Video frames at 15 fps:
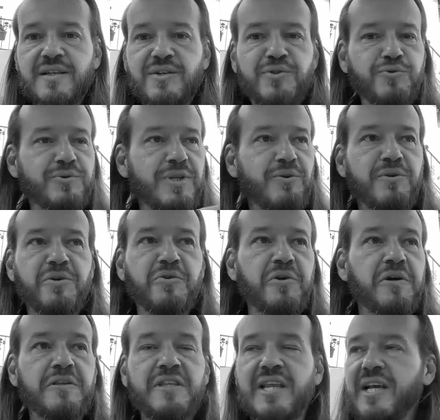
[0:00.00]
Usted lo único
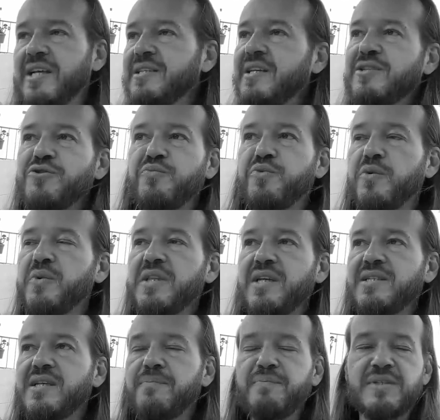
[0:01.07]
que tiene que hacer es
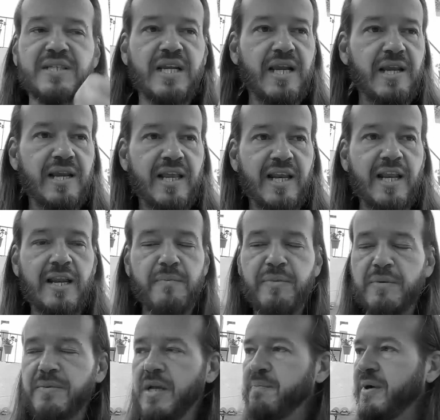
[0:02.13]
comprometerse a empezar a leerle la
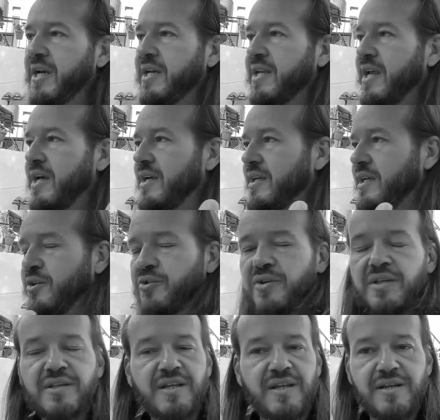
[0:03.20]
primera página y no
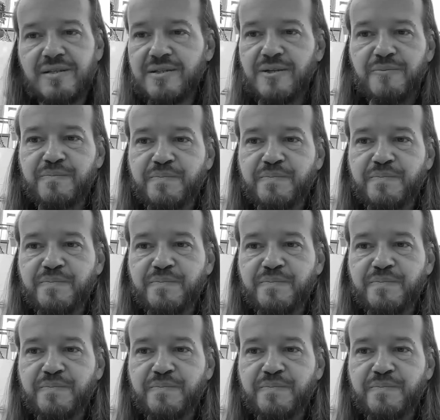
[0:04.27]
detenerse.